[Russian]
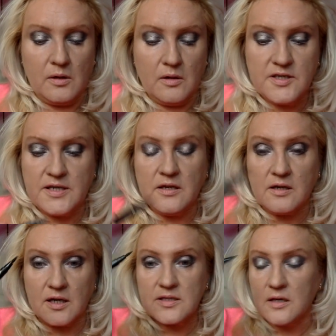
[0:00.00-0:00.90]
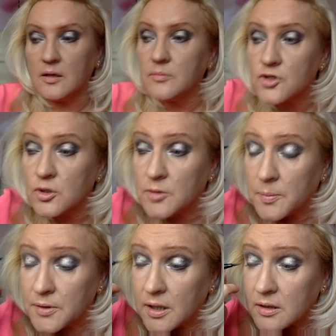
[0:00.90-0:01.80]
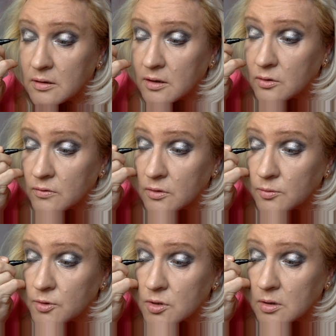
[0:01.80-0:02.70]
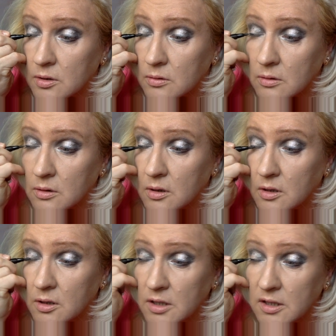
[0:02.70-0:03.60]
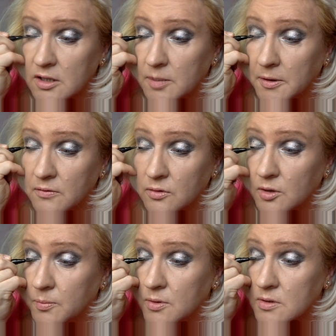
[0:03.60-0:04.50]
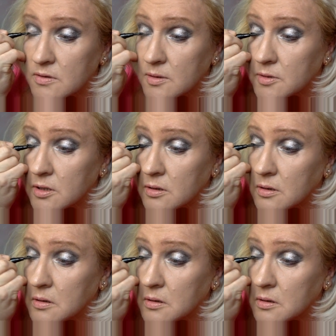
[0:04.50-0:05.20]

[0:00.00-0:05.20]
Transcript: Сеня как знал, что мне подарил на Новый год в прошлом году. Я редко подводкой пользуюсь вообще.